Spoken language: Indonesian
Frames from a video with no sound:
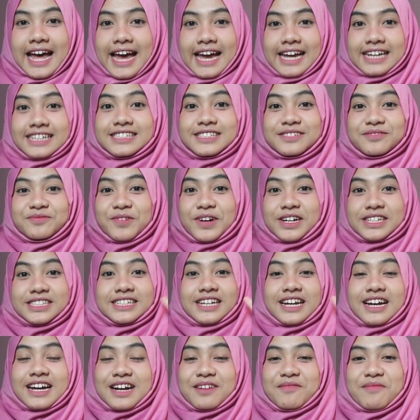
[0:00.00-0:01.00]
Hai
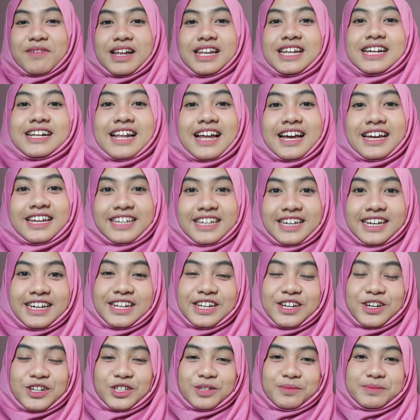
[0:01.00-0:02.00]
semuanya, balik lagi
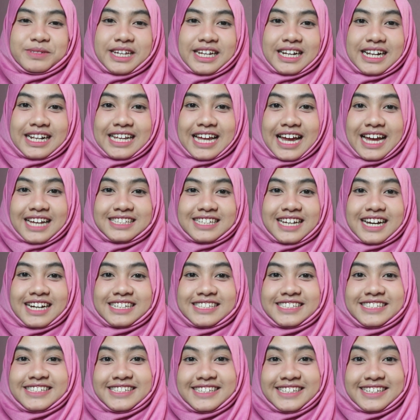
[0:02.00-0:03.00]
di YouTube channelnya Asa
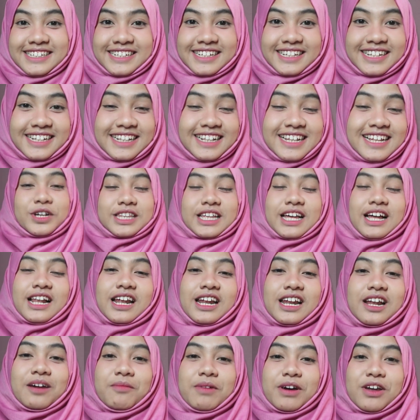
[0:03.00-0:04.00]
Kecil. Buat
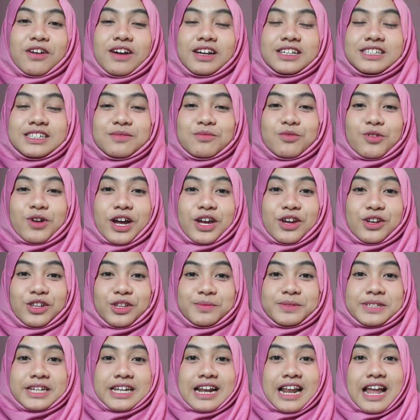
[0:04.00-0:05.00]
kalian yang baru aja buka
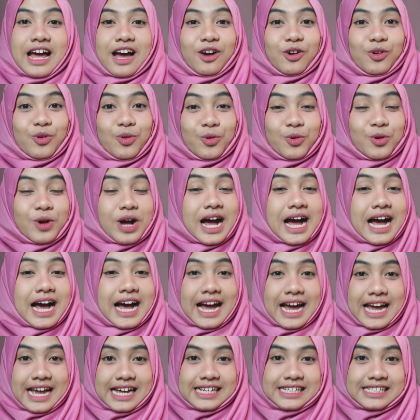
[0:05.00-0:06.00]
YouTube channel aku,
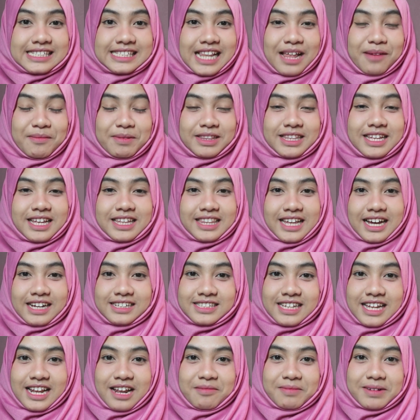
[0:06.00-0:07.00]
hai, selamat
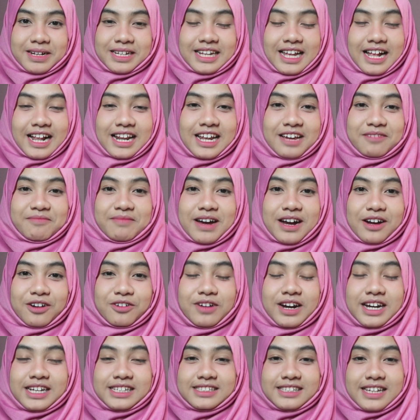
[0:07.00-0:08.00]
datang, salam kenal, nama
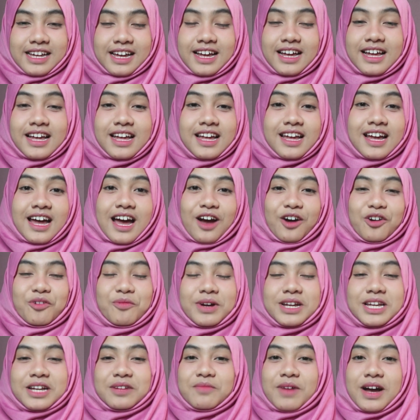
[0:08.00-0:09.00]
aku Asa. Aku
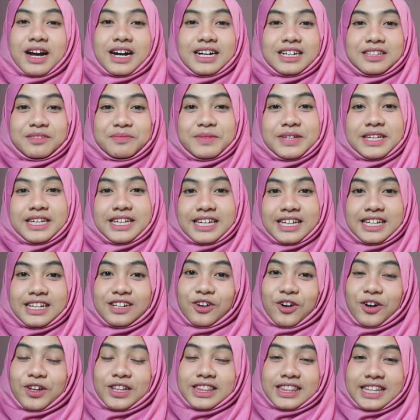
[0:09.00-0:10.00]
banyak banget bikin
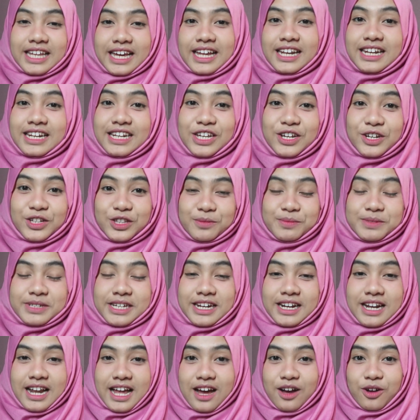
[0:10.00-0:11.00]
konten di YouTube
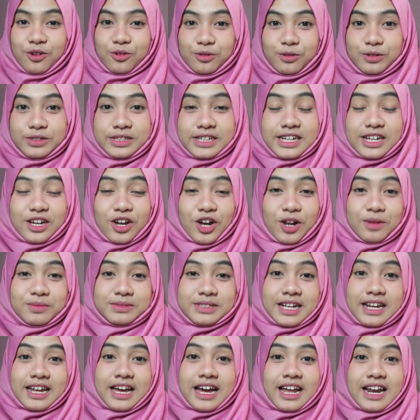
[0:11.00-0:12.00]
channel aku. Jadi kalau
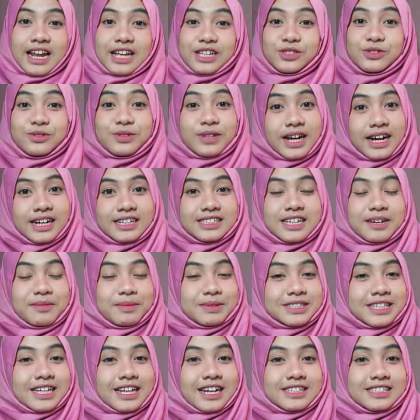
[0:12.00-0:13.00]
misalnya kalian suka
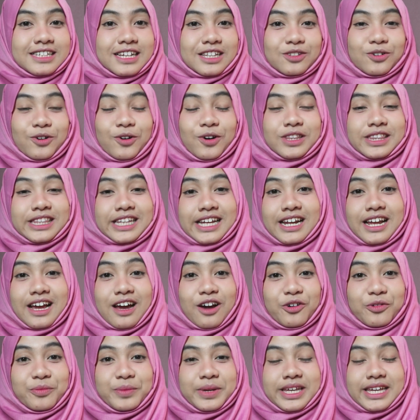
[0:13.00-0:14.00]
sama salah satu konten
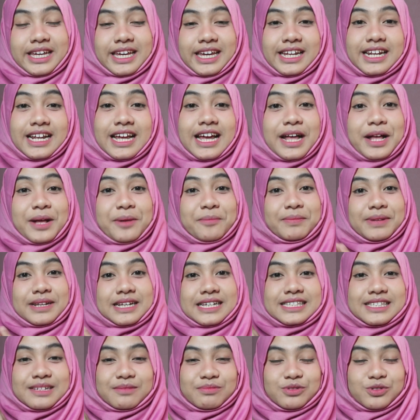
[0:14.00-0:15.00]
yang aku bikin,
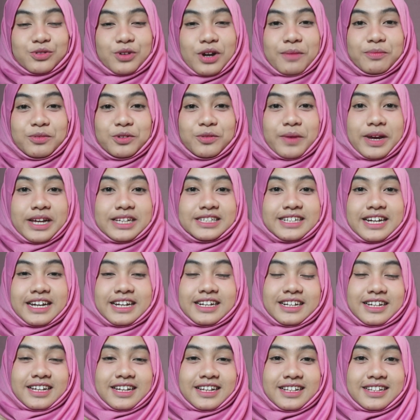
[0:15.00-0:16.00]
please subscribe to my
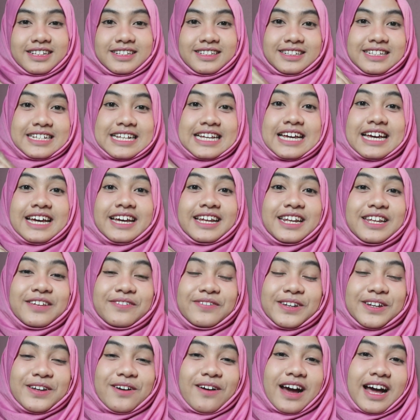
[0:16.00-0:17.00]
channel. Di
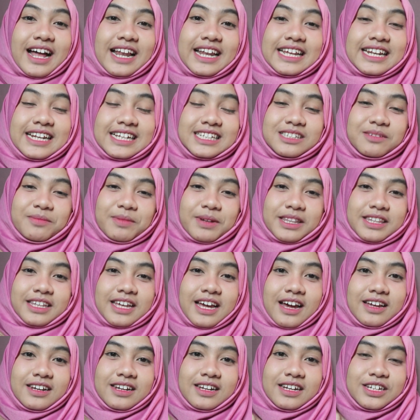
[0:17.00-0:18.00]
video kali ini
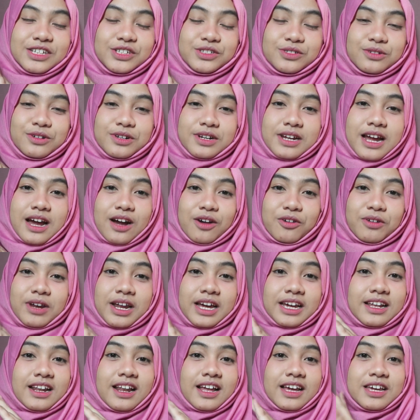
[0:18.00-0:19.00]
seperti yang ada di judulnya, aku
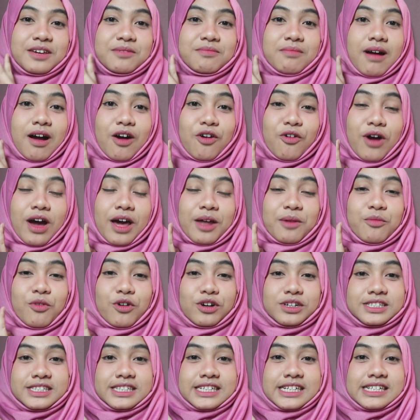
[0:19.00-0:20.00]
lagi-lagi mau
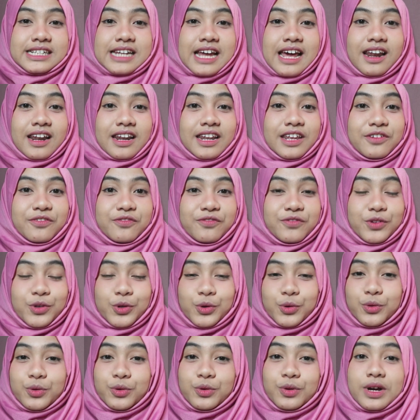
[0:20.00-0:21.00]
unboxing dan
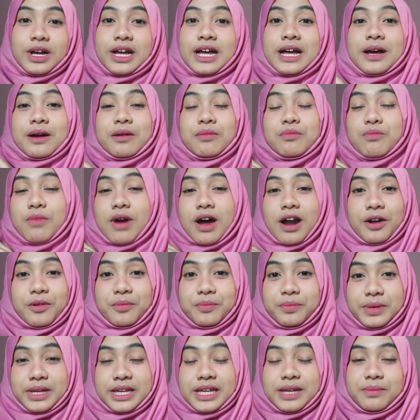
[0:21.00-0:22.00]
review
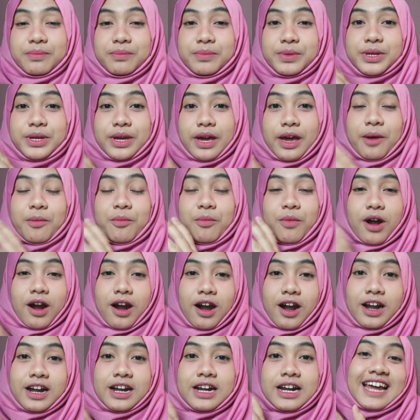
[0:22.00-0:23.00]
Barbie
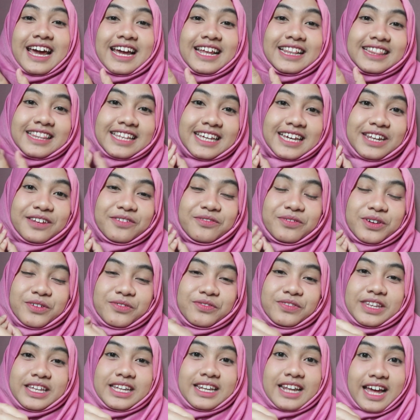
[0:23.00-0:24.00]
BMR
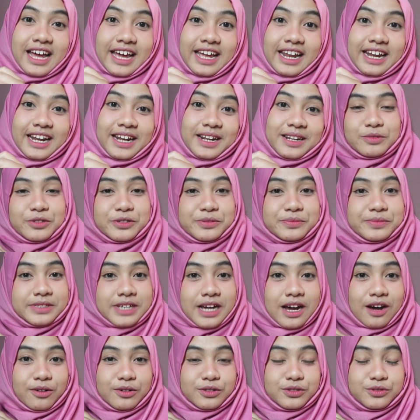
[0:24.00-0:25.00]
1959.
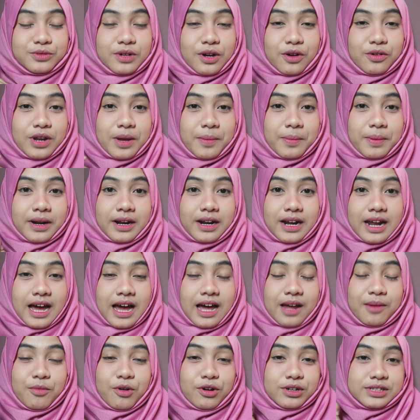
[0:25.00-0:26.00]
Sebelumnya aku juga udah pernah
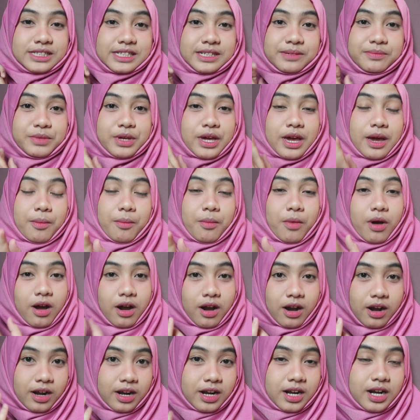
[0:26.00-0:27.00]
unboxing
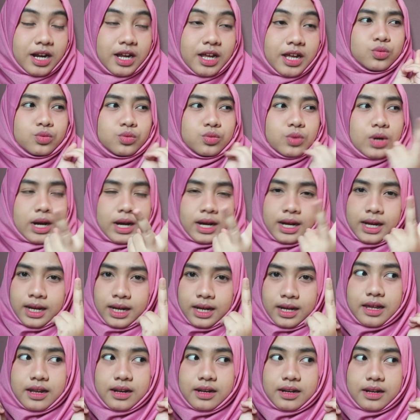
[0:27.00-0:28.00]
BMR
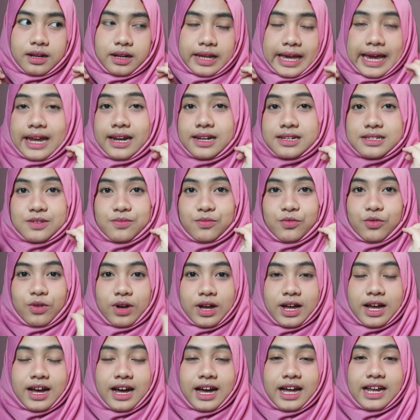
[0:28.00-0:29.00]
2 dan Ken
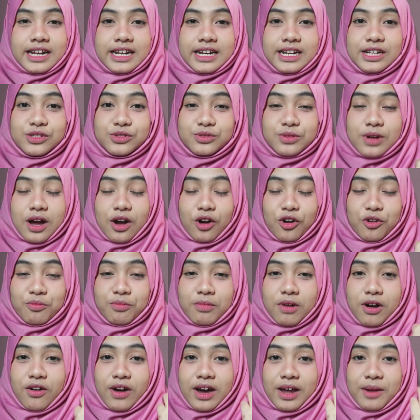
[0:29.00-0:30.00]
semua. Kali ini juga
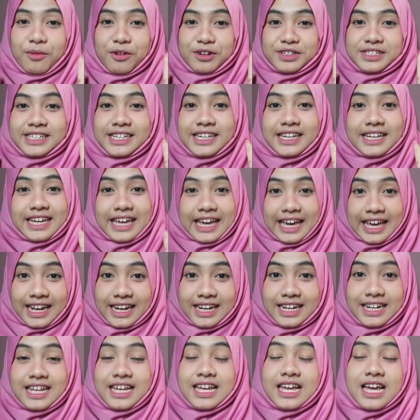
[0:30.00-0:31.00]
aku mau unboxing
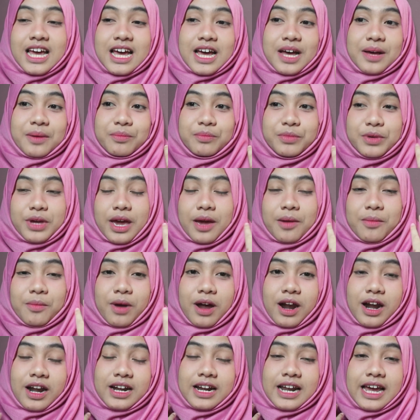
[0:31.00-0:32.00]
Ken
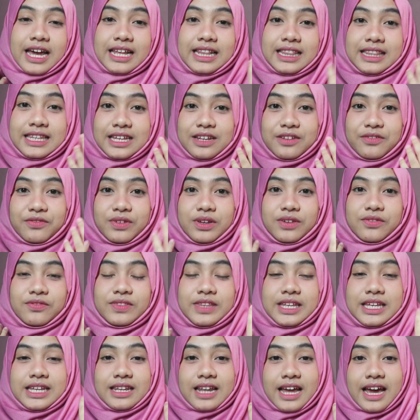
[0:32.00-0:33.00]
BMR
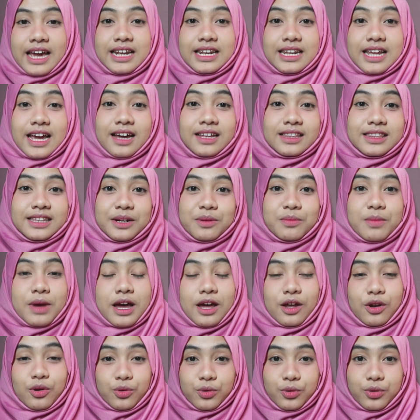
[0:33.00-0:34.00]
1959 yang
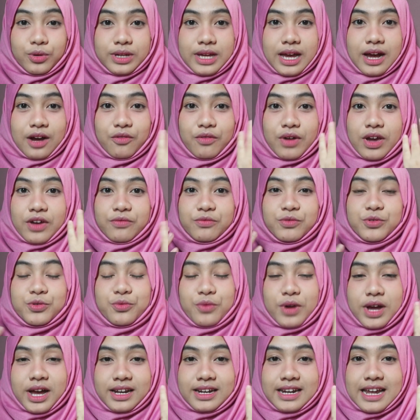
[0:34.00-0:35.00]
terbaru, yang Wave
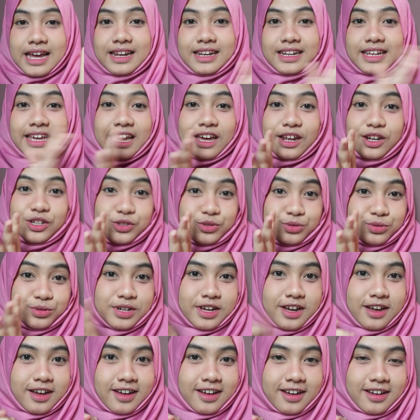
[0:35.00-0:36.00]
2 dan Ken
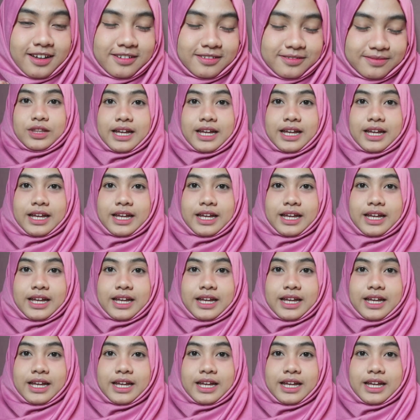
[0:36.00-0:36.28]
juga.